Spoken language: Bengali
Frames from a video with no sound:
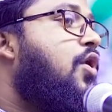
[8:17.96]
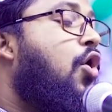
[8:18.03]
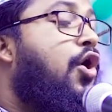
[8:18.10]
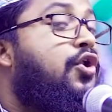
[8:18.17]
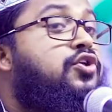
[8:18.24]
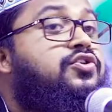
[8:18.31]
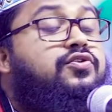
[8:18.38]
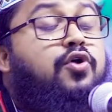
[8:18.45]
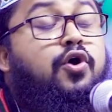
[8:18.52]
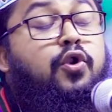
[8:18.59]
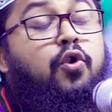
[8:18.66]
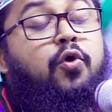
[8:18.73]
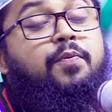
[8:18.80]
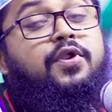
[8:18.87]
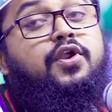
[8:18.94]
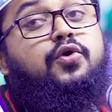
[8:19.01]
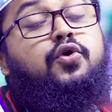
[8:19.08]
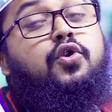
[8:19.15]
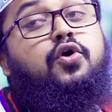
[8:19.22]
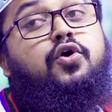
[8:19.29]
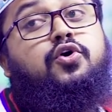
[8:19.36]
অনস্ত
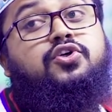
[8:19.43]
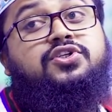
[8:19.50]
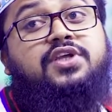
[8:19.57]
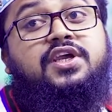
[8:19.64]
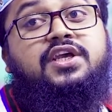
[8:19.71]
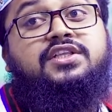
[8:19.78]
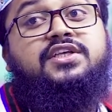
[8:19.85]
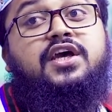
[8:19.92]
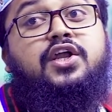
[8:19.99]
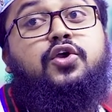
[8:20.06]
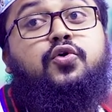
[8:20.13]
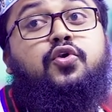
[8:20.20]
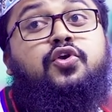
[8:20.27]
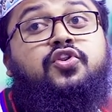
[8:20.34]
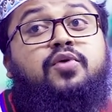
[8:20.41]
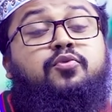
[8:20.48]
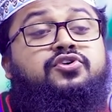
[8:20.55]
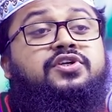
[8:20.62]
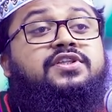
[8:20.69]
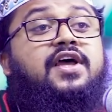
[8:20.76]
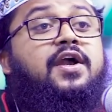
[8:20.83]
নবীগুলো সে চেয়ারগুলোতে
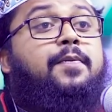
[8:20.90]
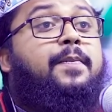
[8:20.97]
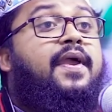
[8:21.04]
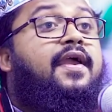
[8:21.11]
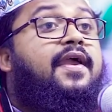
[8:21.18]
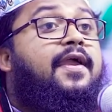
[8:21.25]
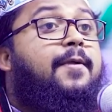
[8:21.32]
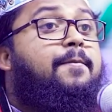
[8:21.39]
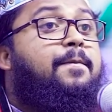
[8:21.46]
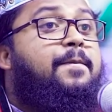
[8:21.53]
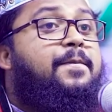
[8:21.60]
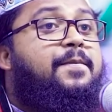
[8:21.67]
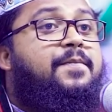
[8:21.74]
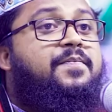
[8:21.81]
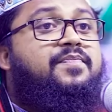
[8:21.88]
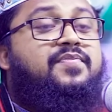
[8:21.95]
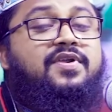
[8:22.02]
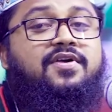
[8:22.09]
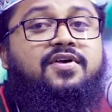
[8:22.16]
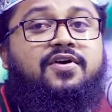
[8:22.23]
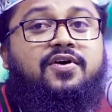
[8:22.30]
বসে থাকবে
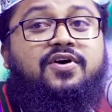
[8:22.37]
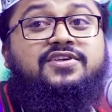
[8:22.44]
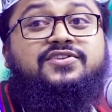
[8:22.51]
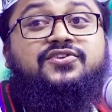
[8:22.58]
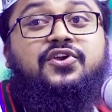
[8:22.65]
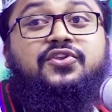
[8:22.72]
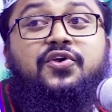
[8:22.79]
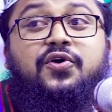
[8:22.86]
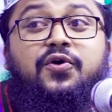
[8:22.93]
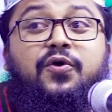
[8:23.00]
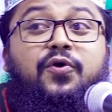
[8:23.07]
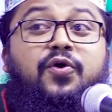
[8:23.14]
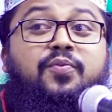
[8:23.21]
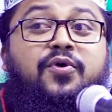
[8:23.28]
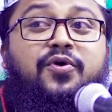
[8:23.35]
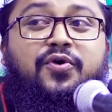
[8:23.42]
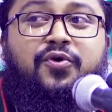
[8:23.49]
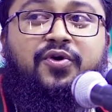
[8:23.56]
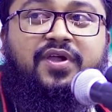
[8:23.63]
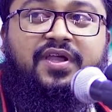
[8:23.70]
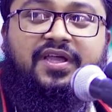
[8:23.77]
হজরত
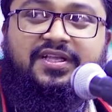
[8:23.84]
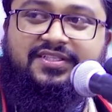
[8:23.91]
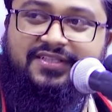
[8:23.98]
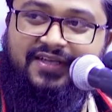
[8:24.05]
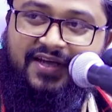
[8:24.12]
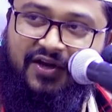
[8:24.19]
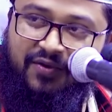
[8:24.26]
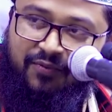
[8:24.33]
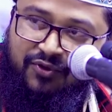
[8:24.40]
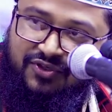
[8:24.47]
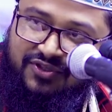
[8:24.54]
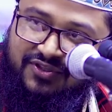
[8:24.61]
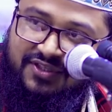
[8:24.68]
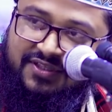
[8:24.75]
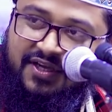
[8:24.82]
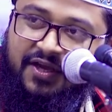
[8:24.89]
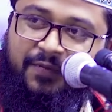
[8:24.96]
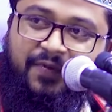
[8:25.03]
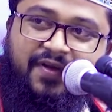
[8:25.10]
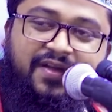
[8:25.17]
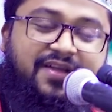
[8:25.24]
অমরও গিয়ে চেয়ারে বসতে
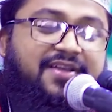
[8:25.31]
চাইবে